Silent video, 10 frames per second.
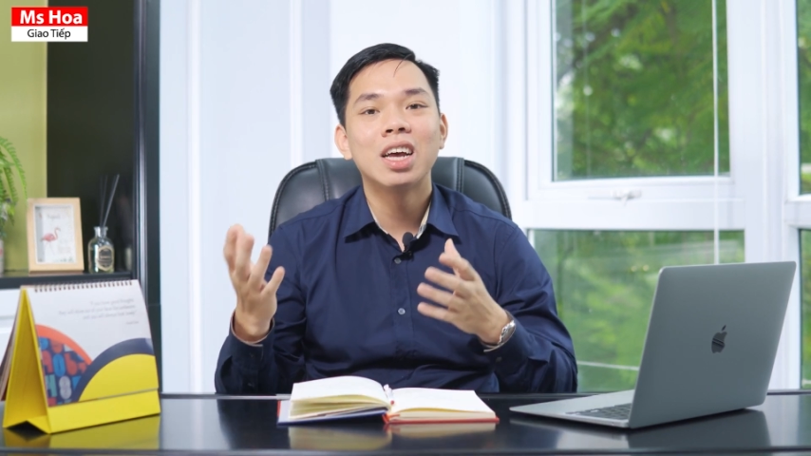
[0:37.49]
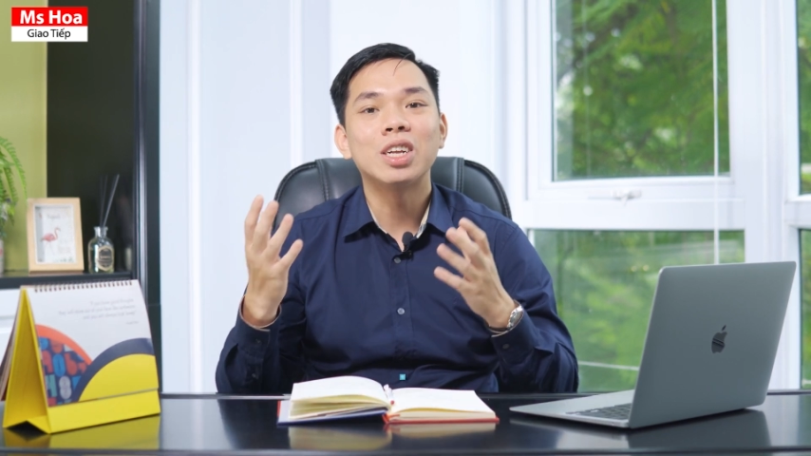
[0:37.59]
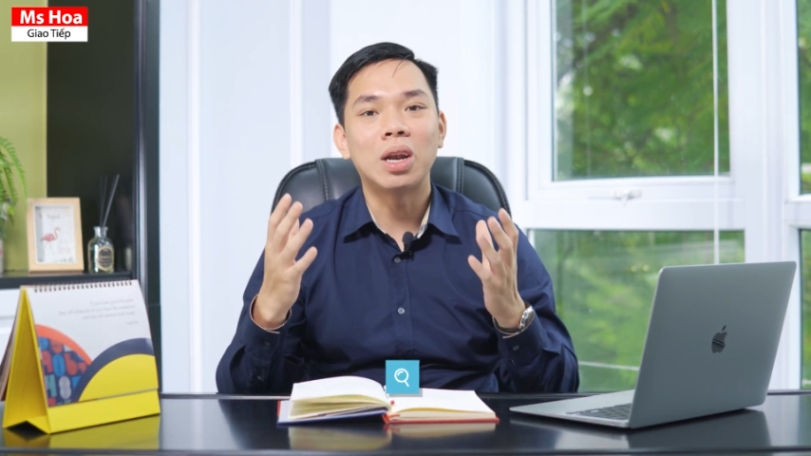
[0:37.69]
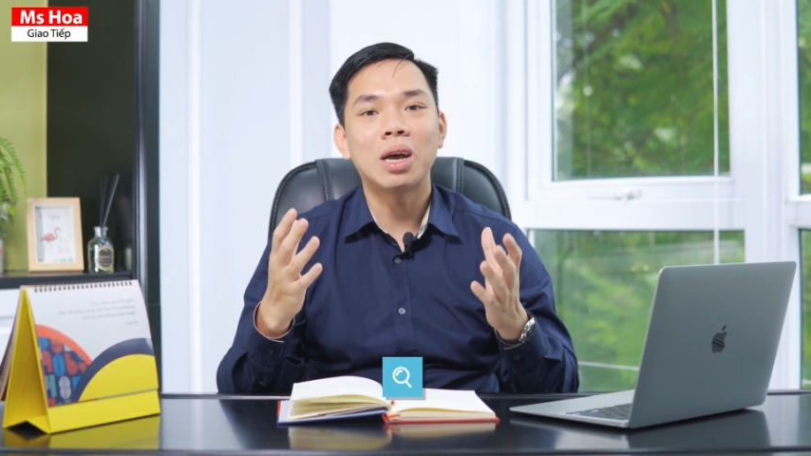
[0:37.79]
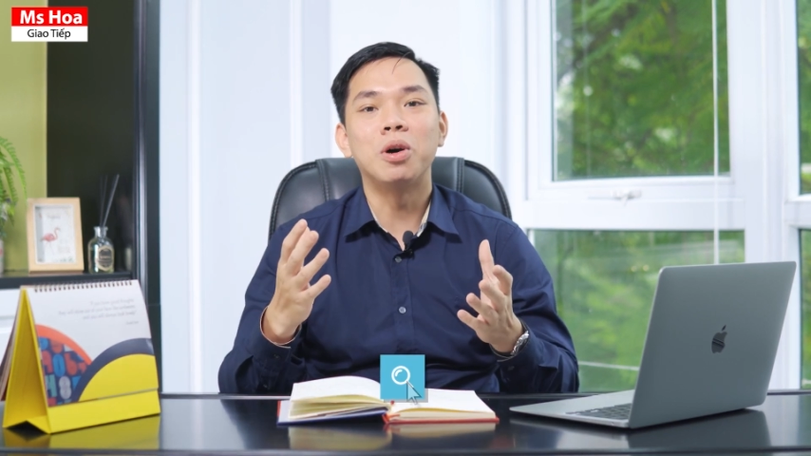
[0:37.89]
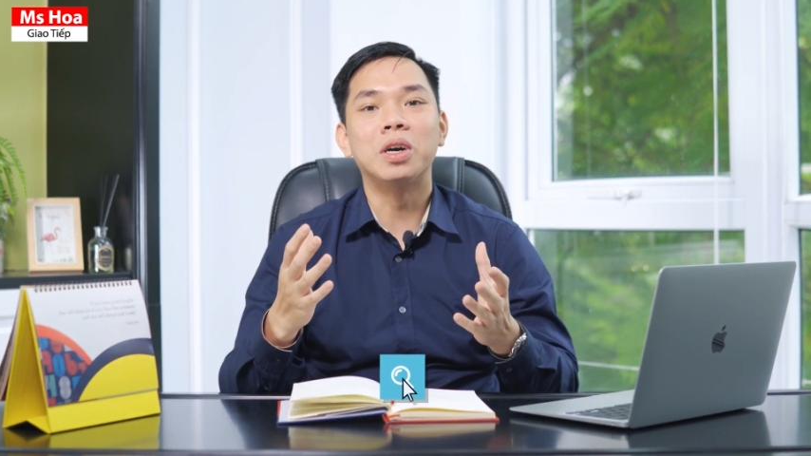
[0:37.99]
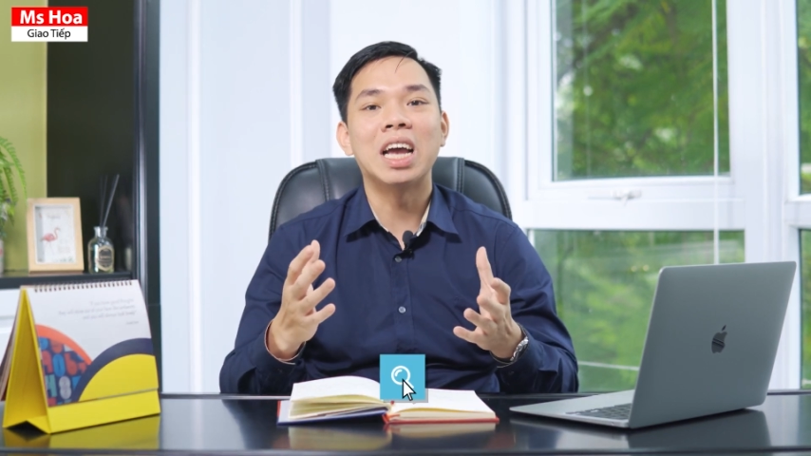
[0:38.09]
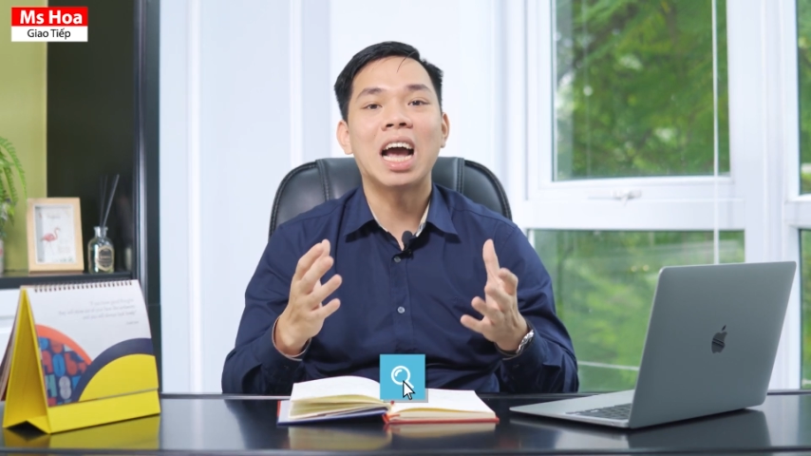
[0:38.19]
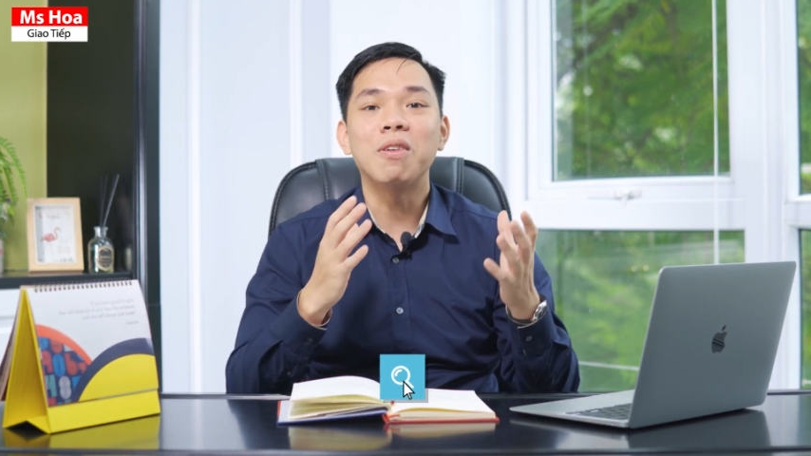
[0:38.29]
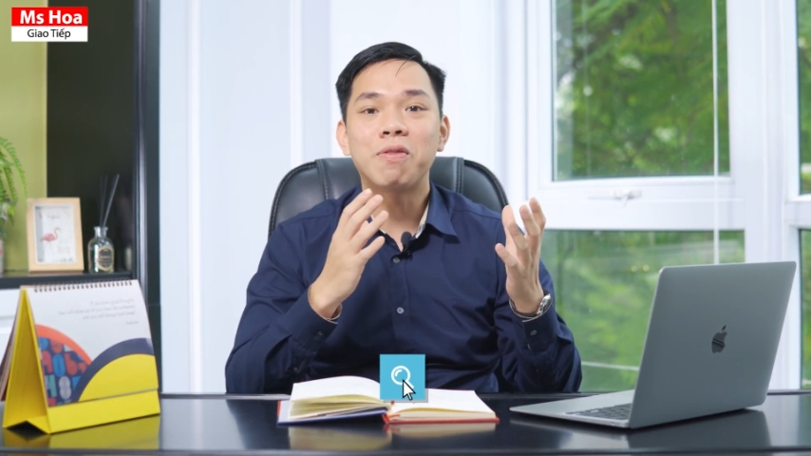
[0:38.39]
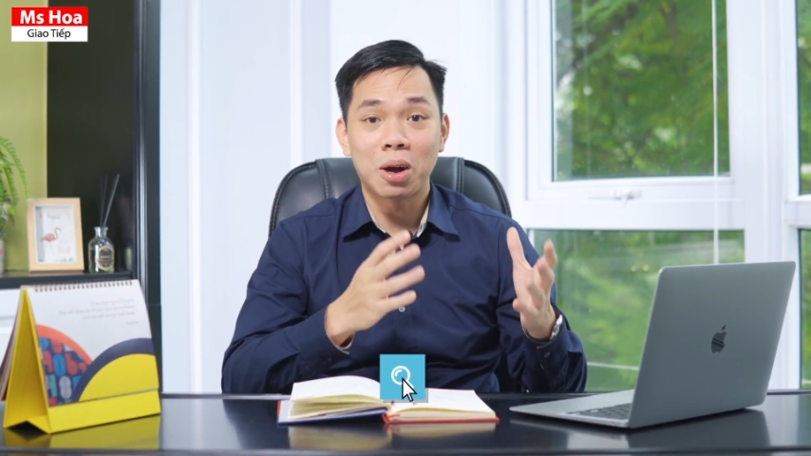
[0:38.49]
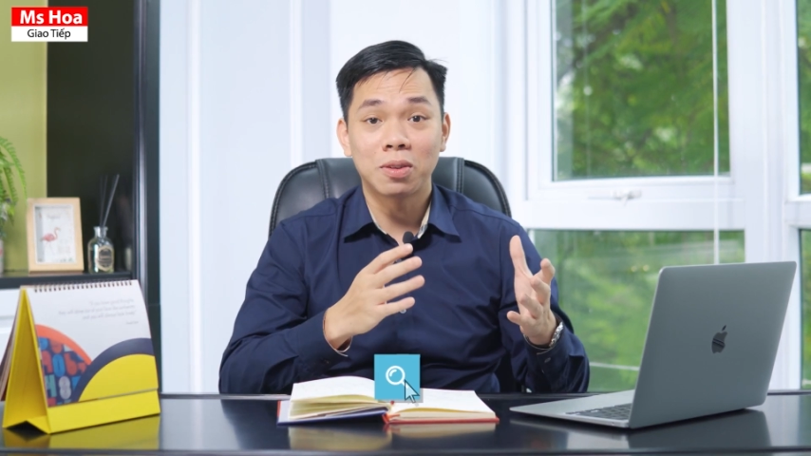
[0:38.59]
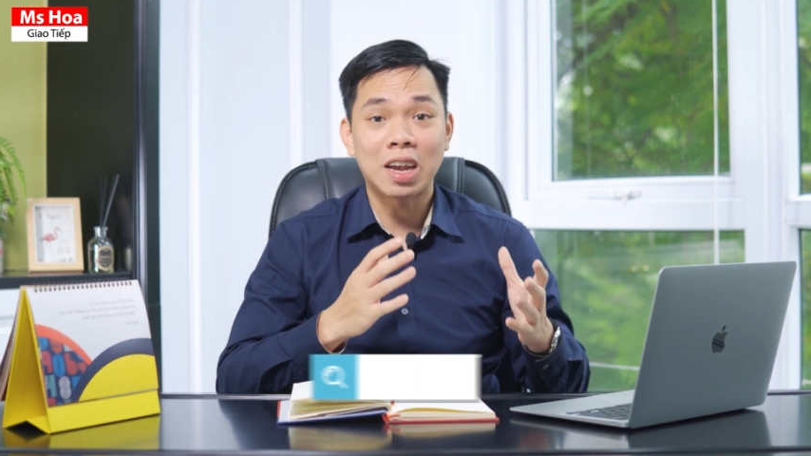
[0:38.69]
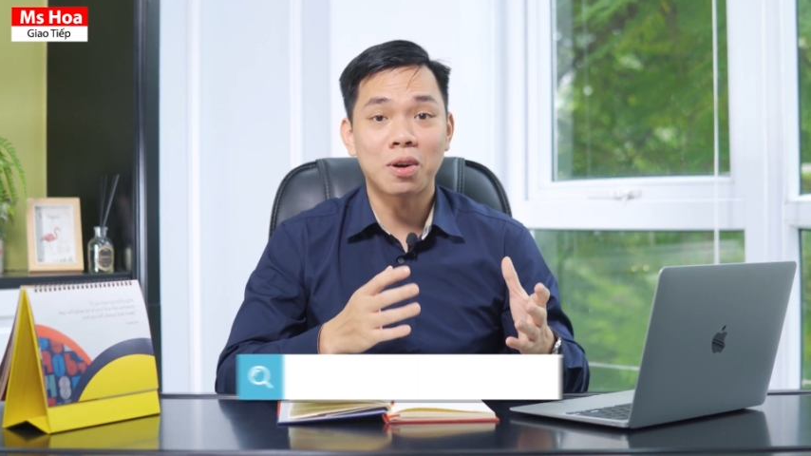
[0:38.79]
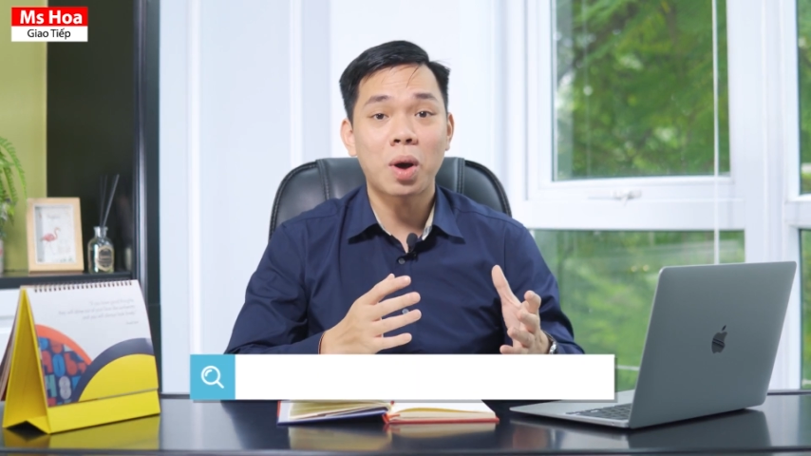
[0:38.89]
đó là mọi người hãy vào
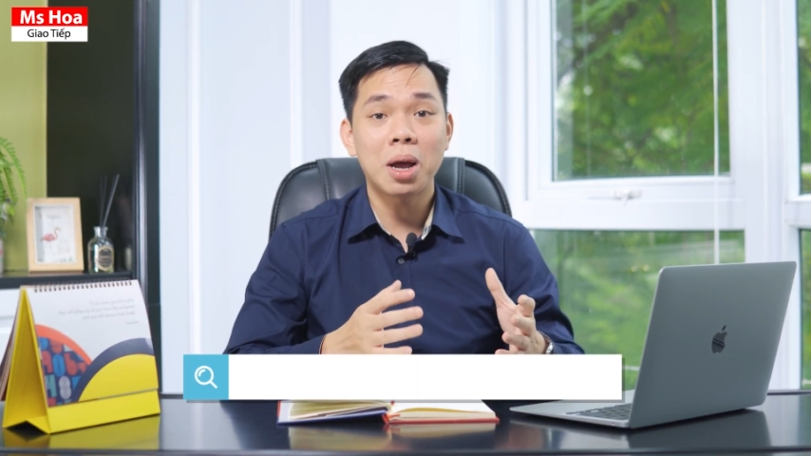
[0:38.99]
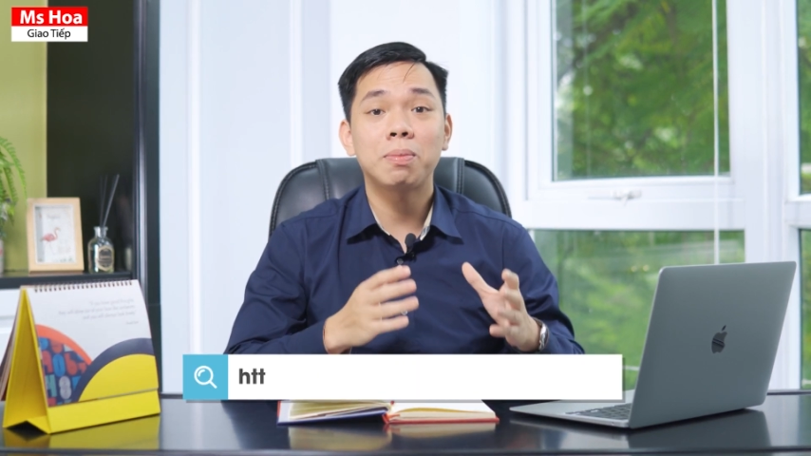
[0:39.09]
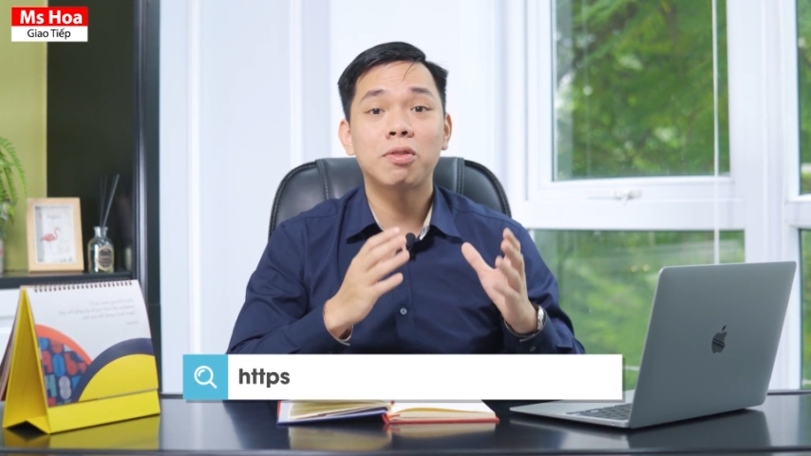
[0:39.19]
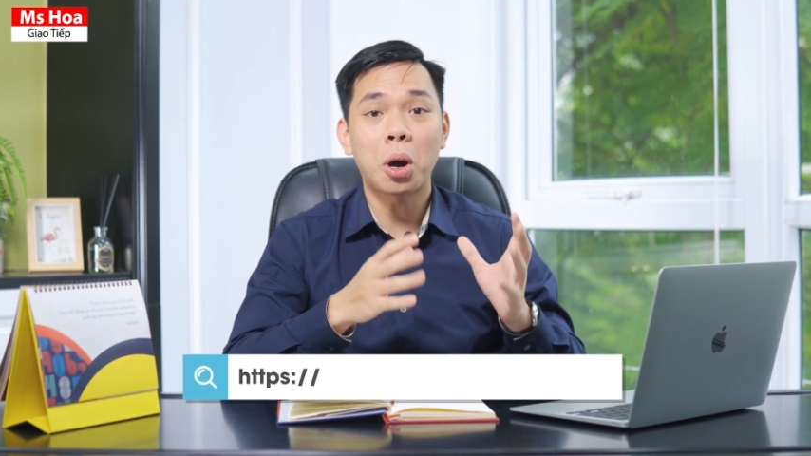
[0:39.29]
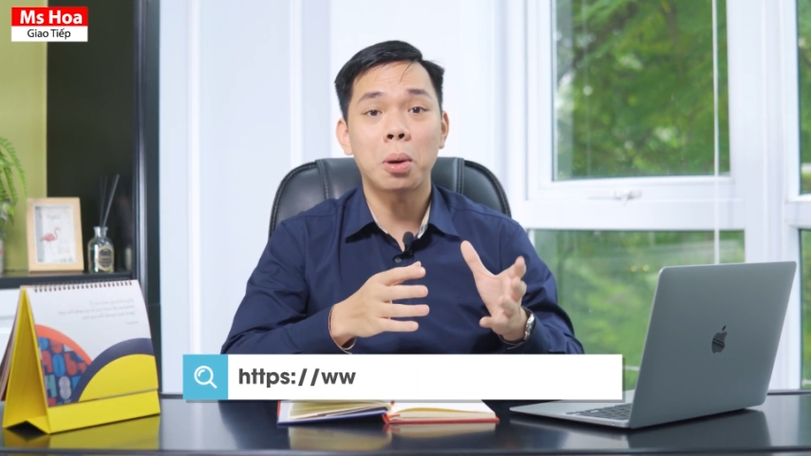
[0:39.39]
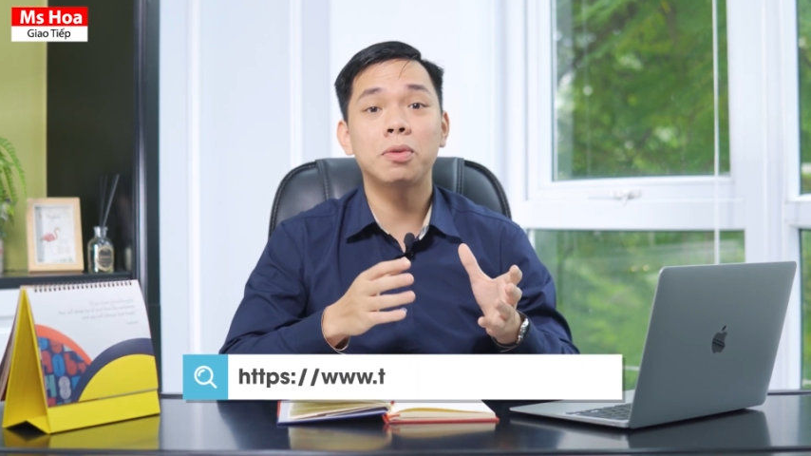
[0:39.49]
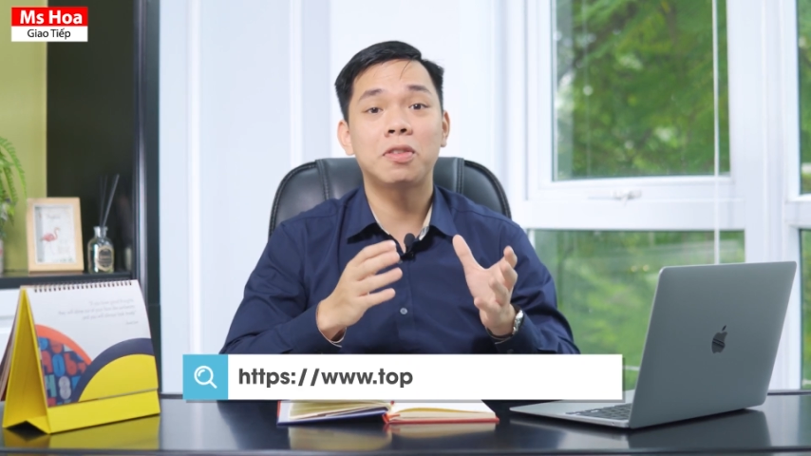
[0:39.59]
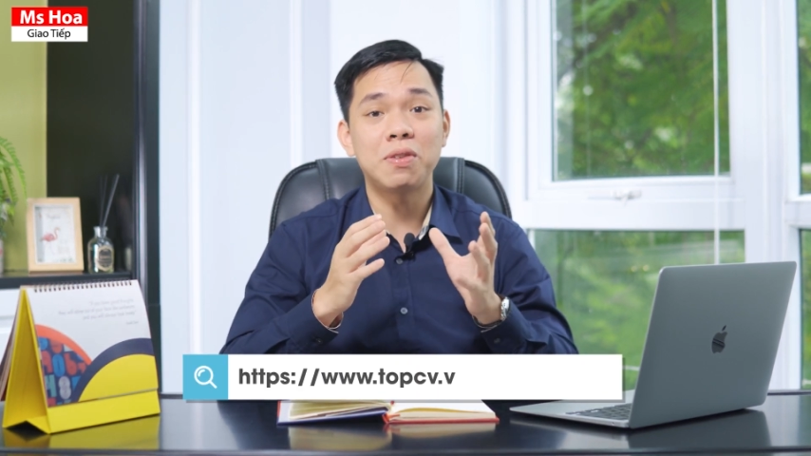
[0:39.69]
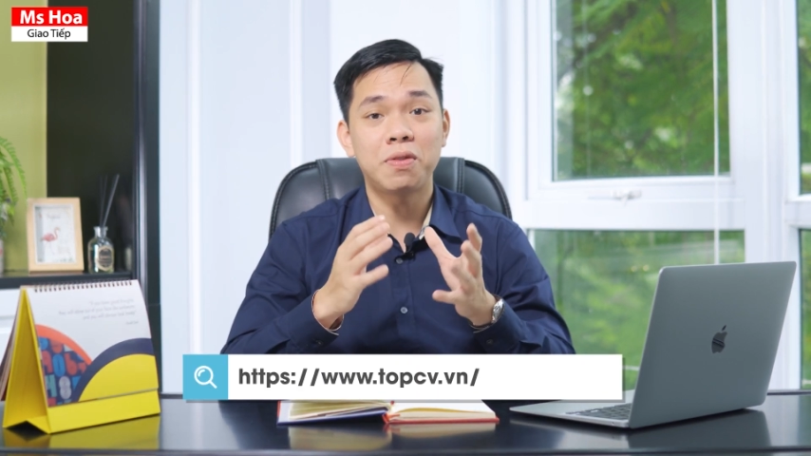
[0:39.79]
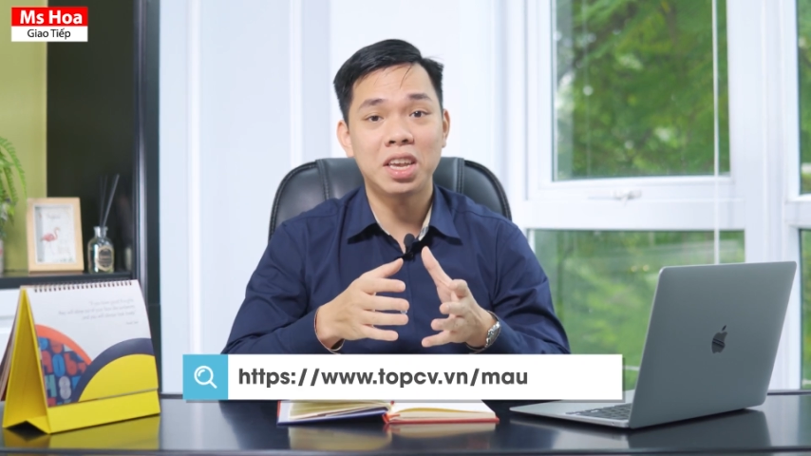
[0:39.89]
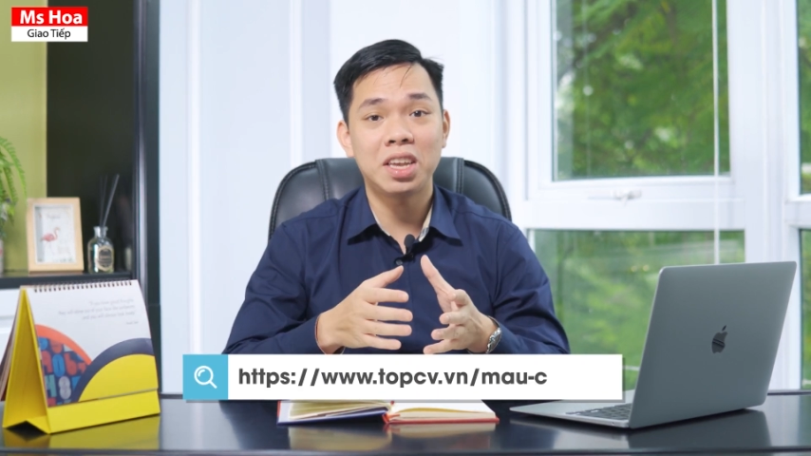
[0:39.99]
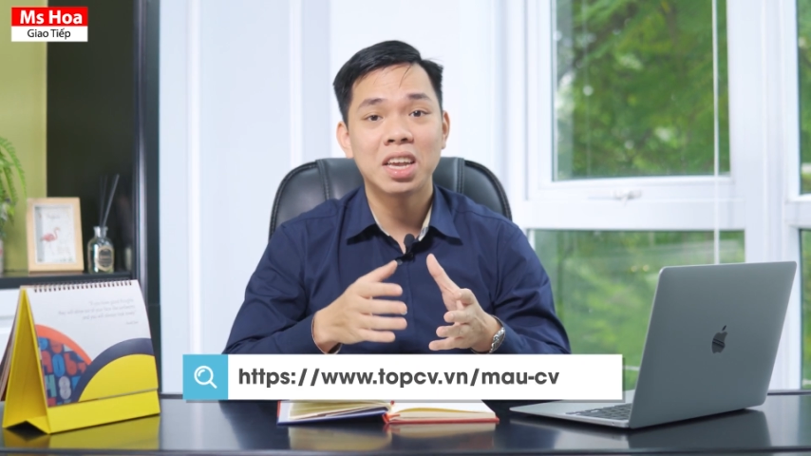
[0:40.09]
trang web top CV